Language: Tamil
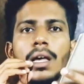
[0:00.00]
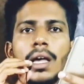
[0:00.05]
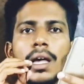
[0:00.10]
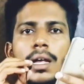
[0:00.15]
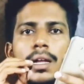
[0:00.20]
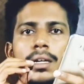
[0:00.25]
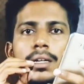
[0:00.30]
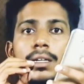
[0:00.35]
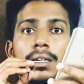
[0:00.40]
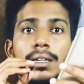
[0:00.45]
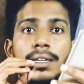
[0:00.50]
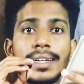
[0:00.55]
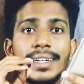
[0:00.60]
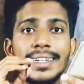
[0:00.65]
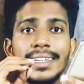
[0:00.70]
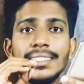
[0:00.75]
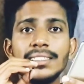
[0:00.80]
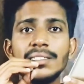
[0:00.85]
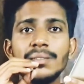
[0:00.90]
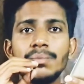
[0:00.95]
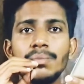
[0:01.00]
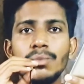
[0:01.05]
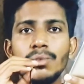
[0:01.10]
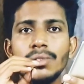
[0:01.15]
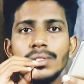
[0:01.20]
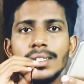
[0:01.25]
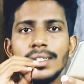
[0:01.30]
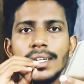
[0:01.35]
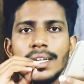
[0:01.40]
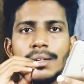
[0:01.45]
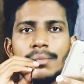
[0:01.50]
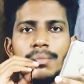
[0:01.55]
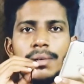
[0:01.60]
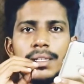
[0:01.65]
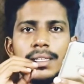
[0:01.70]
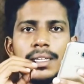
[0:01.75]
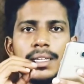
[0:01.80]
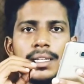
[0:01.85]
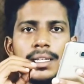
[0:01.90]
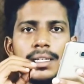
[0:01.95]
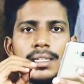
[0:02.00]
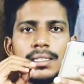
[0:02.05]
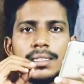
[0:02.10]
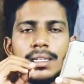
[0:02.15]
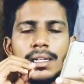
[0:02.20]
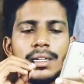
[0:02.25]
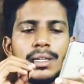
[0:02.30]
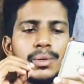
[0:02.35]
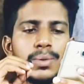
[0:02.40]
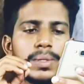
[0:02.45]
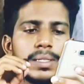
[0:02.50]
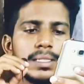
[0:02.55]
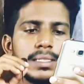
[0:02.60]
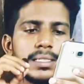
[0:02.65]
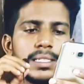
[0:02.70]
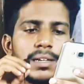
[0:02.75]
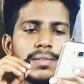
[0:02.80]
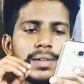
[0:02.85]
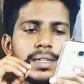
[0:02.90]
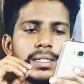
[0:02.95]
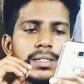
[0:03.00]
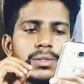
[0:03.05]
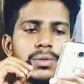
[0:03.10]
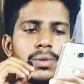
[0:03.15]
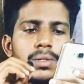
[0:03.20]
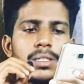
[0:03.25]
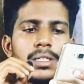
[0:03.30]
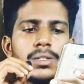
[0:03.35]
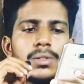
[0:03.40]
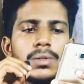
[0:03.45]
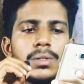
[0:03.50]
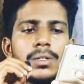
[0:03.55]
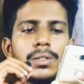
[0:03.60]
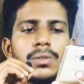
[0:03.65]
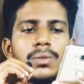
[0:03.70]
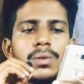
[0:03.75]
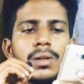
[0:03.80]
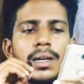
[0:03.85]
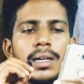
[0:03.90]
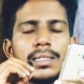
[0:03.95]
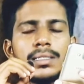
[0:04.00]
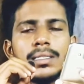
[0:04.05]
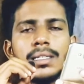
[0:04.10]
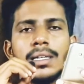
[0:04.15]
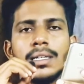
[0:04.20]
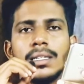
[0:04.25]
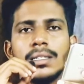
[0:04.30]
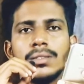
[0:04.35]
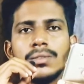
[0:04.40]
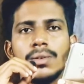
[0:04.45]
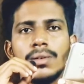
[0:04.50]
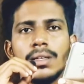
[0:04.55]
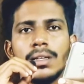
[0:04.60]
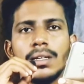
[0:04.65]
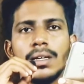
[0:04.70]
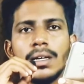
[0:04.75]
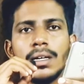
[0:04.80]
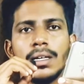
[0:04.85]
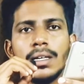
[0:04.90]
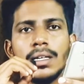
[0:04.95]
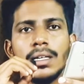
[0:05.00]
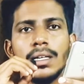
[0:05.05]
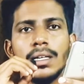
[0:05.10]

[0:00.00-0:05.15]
அண்ட் இன்டர்ன்ஷிப் முடித்த டேட் பார்த்தீங்கன்னா தேர்ட்டி ஒன் செவன் டுவெண்ட்டி டுவெண்ட்டி டூ லாஸ்ட் டேட்டுன்னு சொல்லியிருக்காங்க